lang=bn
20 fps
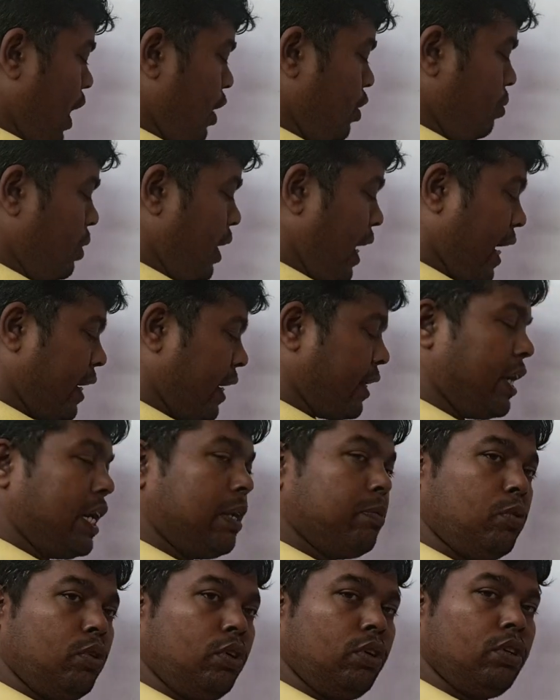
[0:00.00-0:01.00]
আর যদি একটা
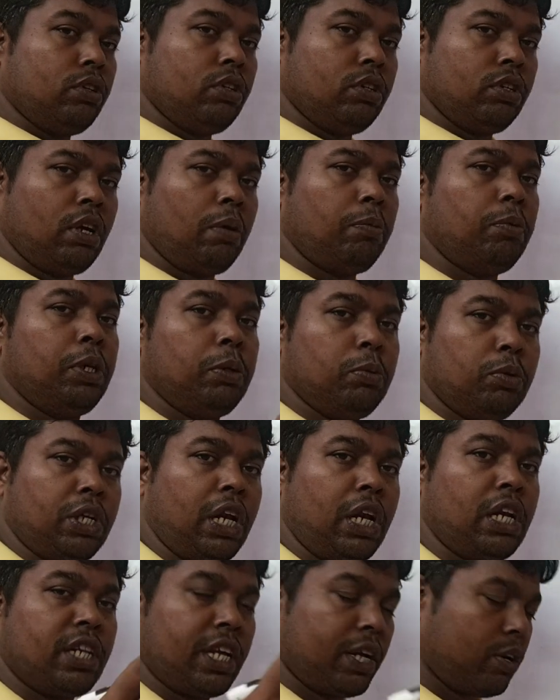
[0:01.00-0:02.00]
নেব আমি নেবো
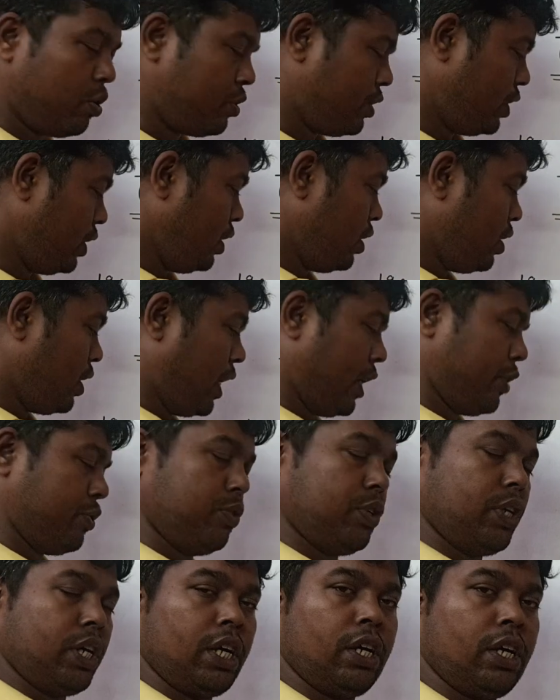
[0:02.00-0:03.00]
চাইল্ড সাইকোলজি
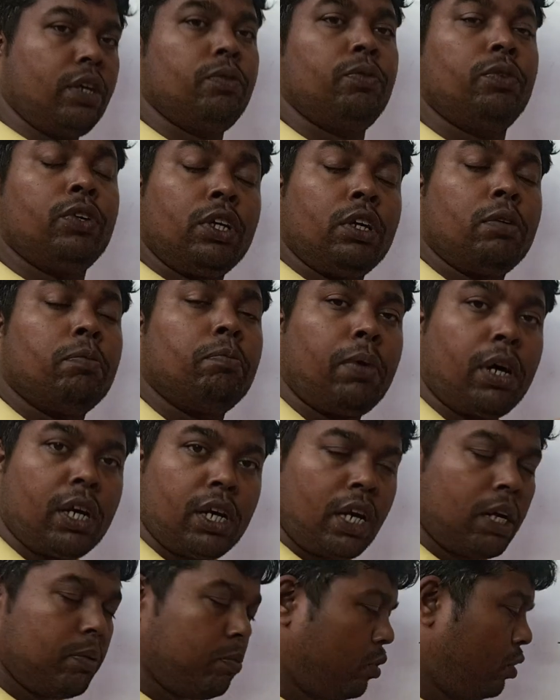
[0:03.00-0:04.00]
একশো টাকা
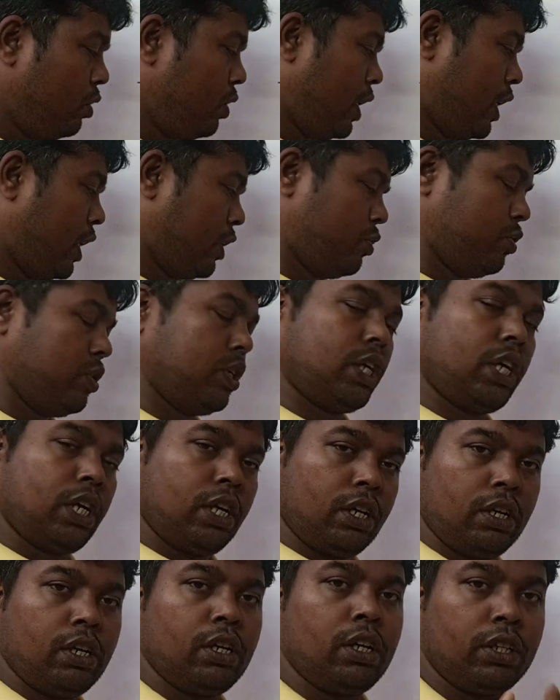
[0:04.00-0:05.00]
বাংলা নেব একশো টাকা
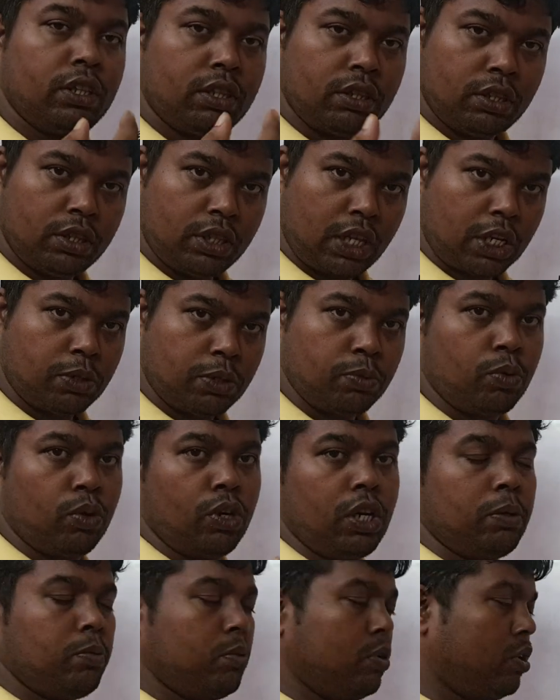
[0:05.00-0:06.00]
ইতিহাস
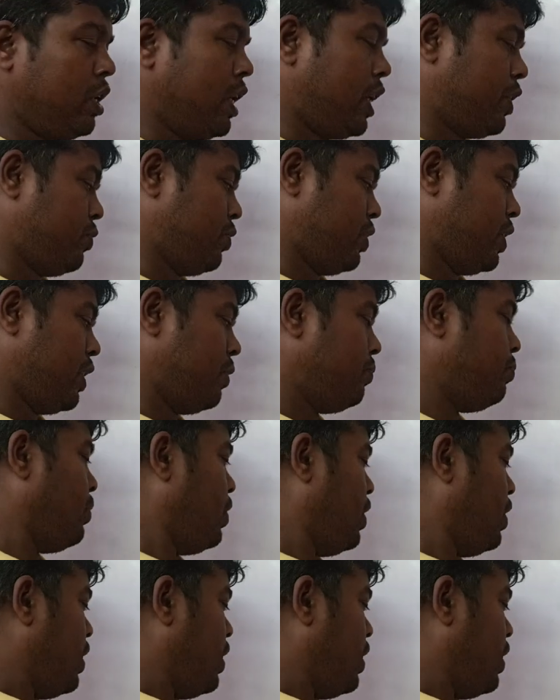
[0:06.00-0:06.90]
ভূগোল নেব একশো টাকা